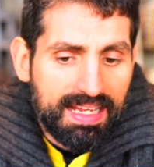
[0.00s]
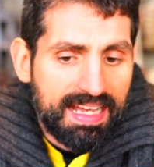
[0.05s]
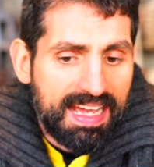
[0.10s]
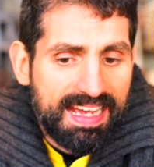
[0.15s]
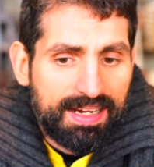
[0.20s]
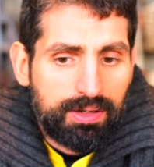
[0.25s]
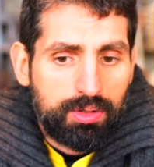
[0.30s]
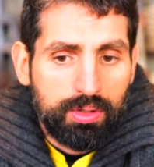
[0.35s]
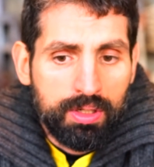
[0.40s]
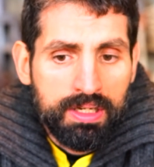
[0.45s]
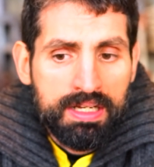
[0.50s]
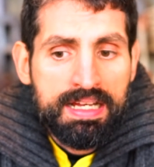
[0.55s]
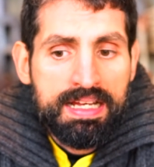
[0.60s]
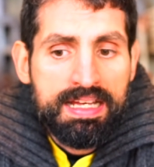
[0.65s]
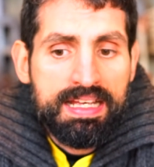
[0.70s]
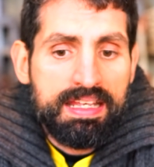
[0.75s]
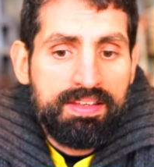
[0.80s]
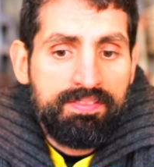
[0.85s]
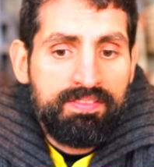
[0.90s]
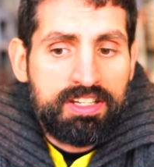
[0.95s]
Ecco,
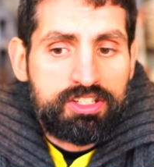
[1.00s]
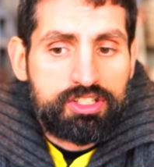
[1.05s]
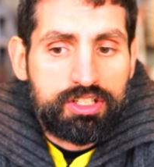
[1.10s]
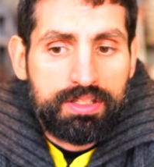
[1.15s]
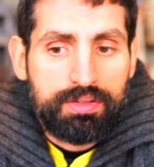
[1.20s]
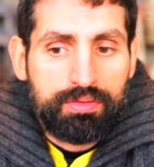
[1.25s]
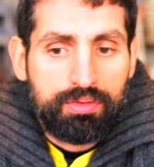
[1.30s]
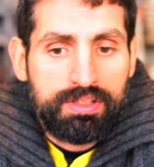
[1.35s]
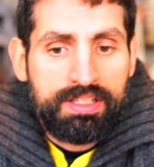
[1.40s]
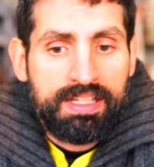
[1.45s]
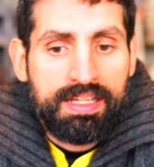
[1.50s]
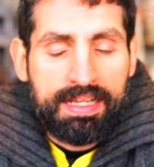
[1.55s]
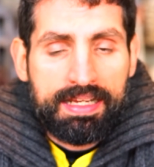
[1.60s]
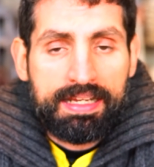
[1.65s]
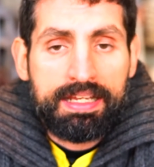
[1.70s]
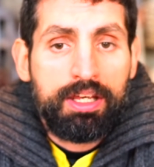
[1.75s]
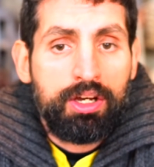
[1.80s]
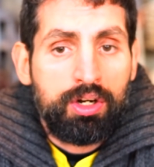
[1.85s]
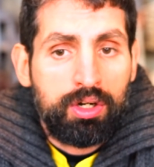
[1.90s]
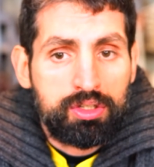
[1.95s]
invece devo dire
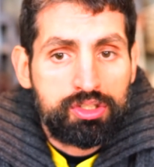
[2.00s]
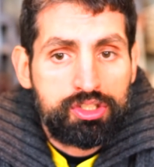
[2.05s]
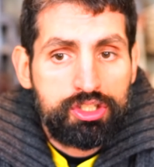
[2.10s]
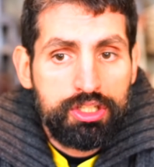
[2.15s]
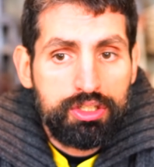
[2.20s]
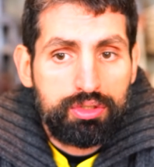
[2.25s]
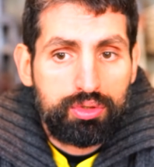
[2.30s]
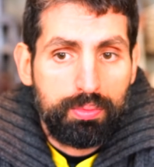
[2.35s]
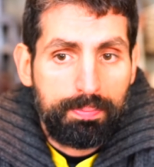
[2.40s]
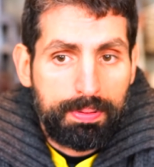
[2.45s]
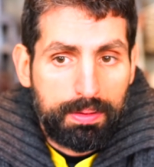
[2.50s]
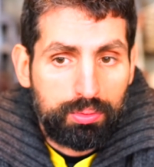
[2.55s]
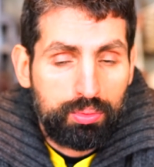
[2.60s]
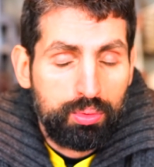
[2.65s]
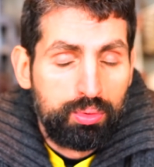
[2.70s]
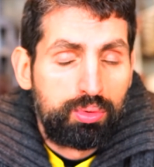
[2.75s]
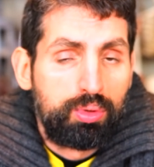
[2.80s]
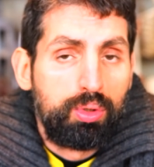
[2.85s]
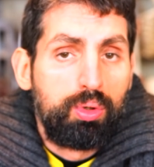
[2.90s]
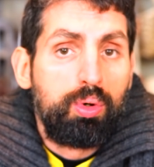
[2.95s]
che oggi,
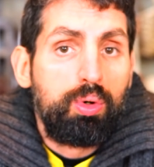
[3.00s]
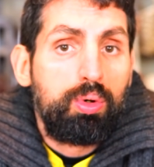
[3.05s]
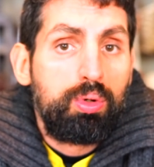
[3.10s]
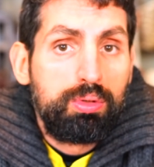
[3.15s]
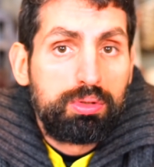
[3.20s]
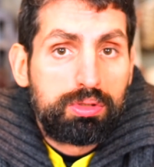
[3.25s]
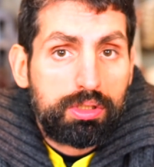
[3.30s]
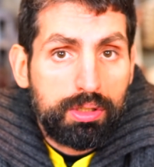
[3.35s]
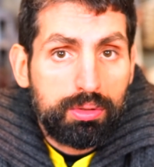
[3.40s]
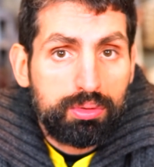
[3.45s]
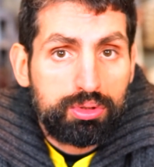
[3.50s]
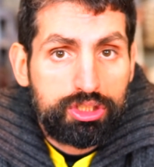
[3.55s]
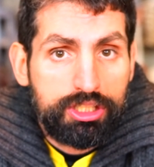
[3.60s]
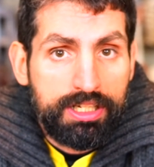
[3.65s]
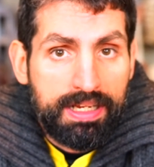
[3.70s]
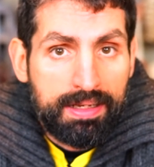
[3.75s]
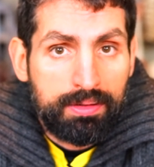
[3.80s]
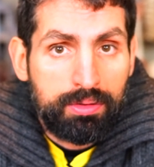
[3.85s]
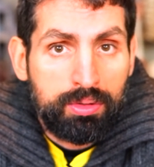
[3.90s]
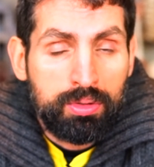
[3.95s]
soprattutto
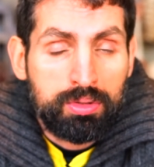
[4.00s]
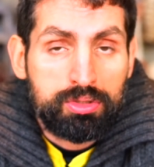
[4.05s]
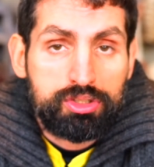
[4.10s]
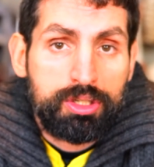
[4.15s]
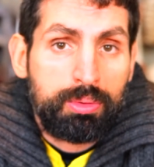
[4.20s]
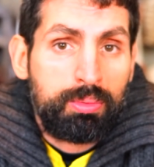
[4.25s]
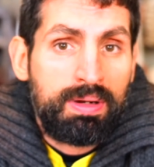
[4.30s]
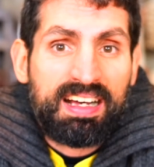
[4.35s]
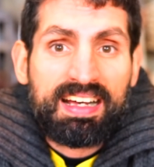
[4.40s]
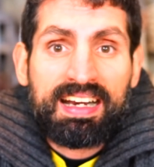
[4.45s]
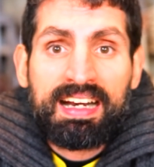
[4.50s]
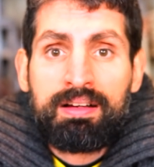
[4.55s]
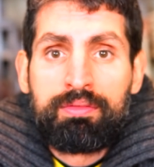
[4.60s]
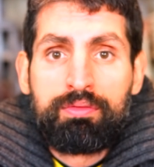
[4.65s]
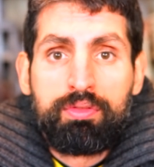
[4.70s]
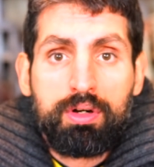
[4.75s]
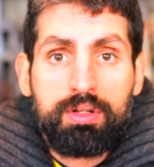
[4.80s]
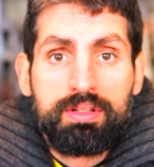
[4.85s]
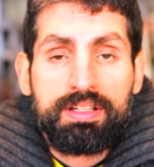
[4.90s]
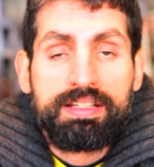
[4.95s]
oltreoceano, c'è una
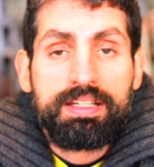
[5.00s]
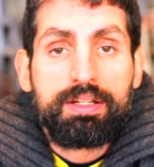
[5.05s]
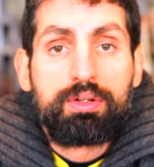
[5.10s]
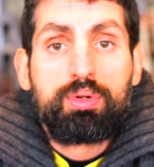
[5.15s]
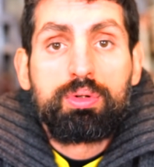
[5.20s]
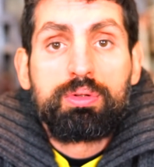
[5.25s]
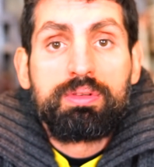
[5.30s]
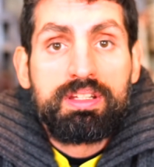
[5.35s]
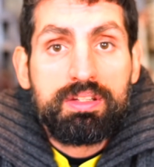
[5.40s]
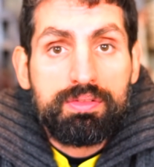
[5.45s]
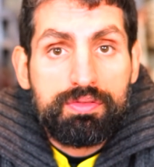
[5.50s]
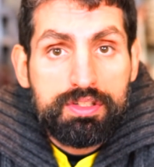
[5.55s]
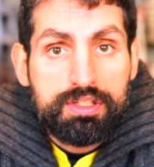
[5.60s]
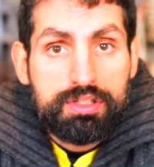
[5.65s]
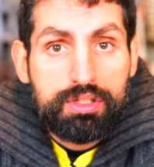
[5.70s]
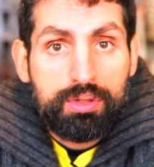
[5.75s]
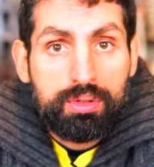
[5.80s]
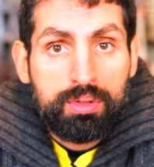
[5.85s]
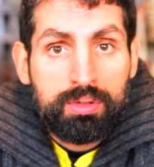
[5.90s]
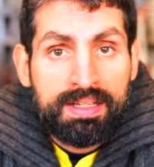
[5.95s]
gran voglia di
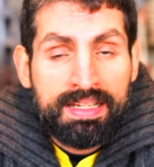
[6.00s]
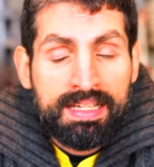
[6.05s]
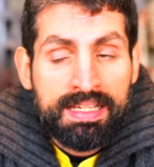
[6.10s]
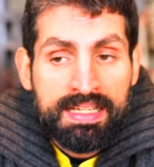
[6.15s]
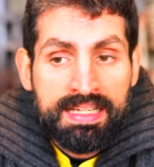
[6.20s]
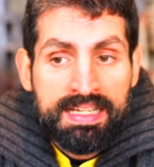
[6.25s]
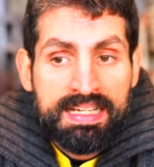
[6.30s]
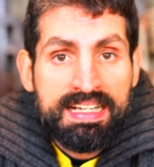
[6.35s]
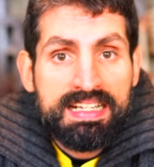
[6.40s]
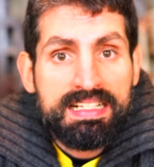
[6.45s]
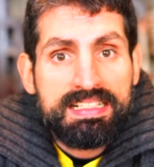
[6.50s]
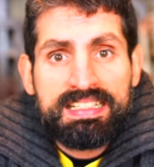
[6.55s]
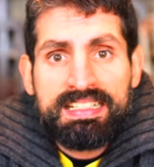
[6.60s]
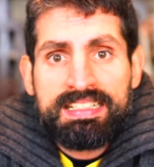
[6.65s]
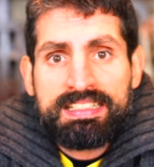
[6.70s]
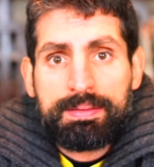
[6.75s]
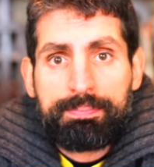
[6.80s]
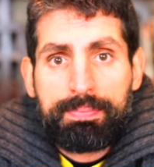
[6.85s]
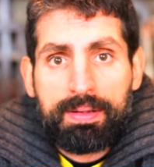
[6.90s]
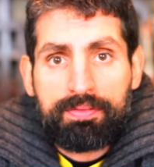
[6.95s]
condivisione,
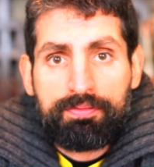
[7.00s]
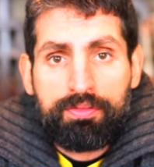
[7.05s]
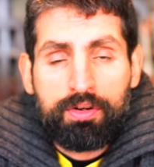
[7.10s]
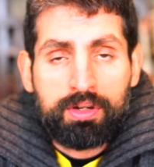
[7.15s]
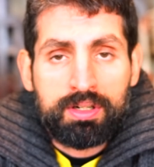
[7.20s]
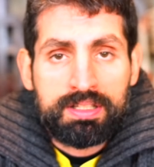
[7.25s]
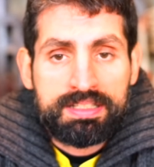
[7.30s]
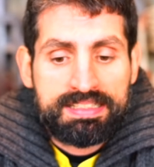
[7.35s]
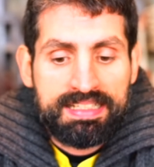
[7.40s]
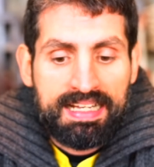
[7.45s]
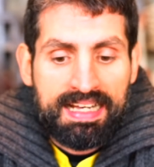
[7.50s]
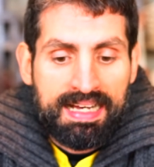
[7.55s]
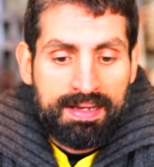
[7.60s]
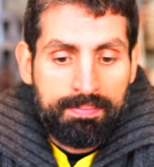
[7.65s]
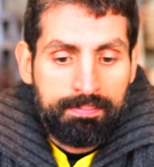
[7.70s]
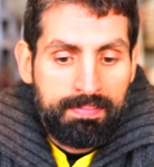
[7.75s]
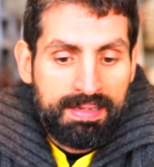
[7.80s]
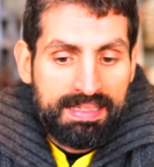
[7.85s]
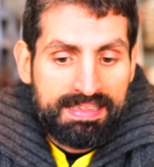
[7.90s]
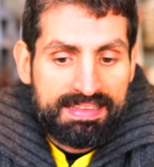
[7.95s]
senza per
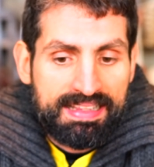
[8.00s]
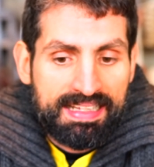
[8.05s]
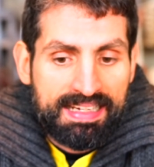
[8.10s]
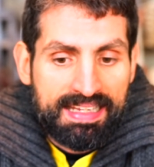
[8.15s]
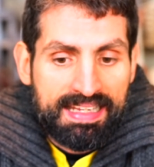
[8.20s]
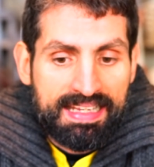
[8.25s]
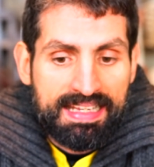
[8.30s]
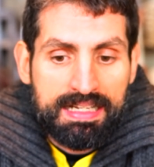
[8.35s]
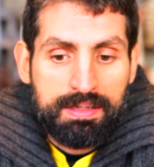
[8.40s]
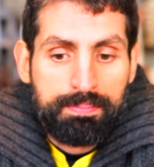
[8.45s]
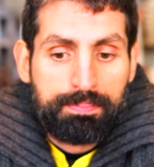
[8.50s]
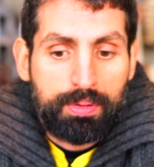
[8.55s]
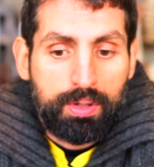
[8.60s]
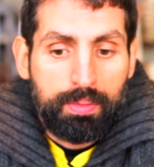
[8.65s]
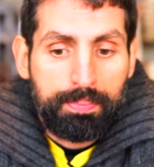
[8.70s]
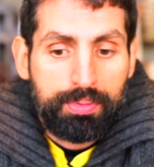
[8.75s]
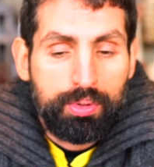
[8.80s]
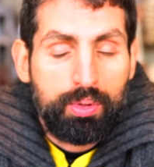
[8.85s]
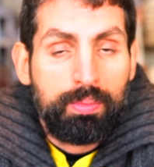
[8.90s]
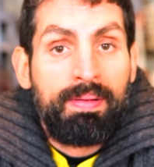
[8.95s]
forza mettere il
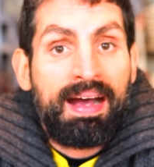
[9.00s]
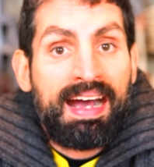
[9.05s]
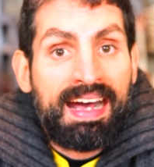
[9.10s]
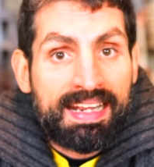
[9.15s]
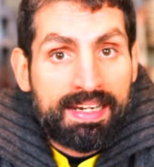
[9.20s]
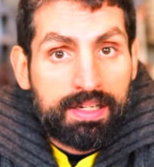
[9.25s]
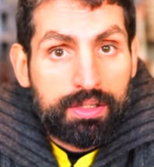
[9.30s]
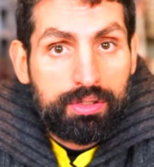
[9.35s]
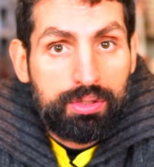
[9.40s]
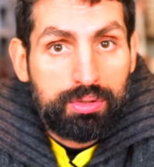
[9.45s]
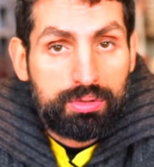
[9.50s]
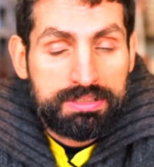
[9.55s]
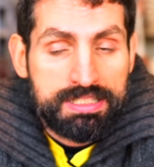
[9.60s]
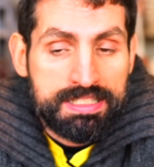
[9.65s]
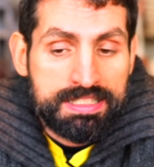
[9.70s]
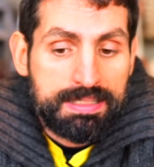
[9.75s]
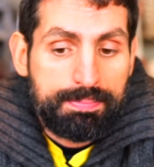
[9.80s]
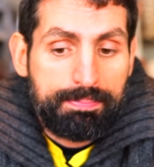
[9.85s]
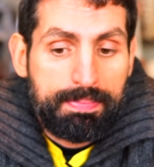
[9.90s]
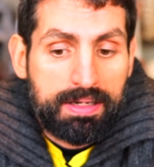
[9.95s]
proprio marchio,
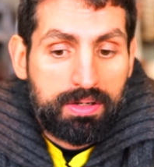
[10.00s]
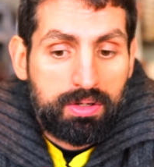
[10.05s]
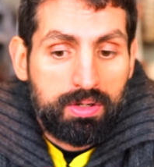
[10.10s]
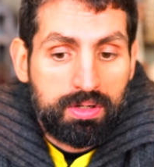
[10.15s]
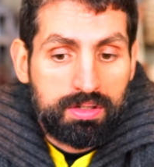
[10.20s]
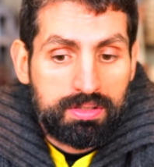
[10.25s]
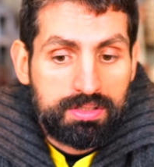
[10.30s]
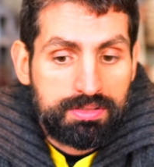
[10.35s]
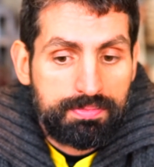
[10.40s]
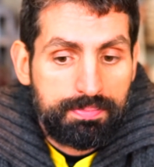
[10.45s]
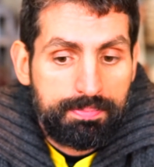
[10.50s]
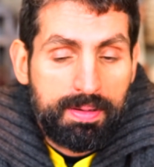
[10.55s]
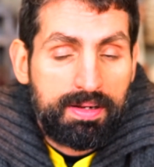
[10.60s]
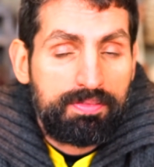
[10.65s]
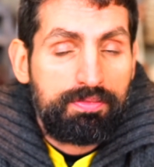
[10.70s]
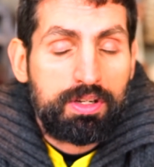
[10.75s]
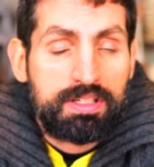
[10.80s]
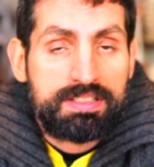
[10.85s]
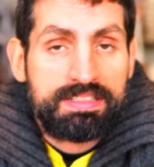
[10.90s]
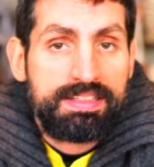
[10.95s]
senza per,
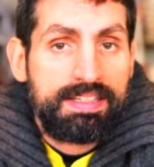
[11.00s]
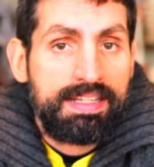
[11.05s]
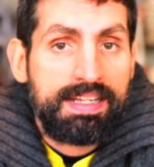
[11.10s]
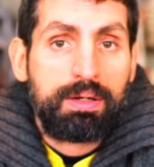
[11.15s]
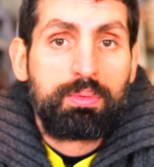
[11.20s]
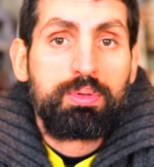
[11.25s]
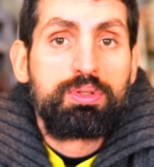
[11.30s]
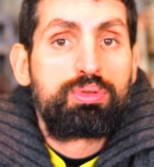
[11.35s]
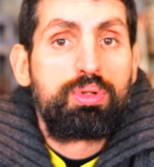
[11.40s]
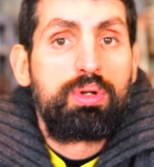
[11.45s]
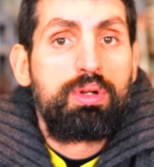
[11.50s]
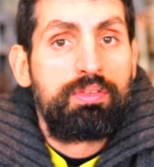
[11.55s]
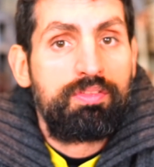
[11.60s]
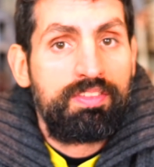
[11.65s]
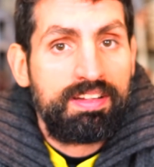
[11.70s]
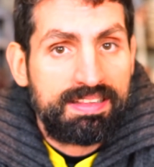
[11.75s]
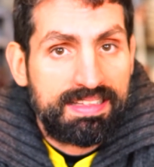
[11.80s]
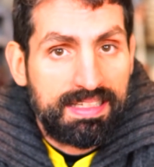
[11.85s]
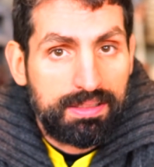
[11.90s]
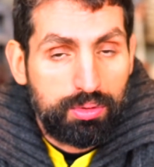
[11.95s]
per forza dire questo l'ho
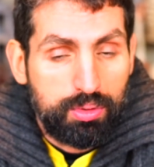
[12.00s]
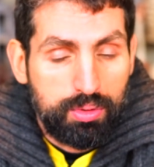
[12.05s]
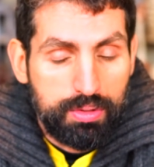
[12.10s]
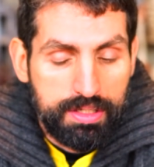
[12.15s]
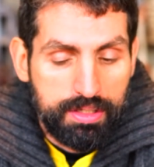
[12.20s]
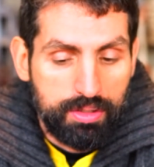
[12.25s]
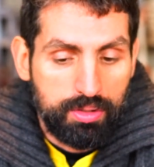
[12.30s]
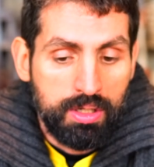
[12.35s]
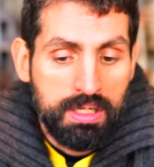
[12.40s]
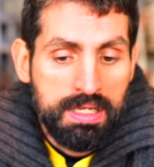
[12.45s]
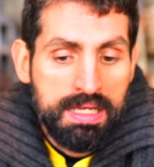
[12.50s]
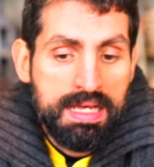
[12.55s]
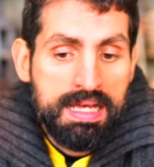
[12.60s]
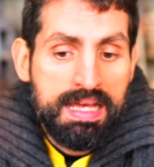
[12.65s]
inventato io.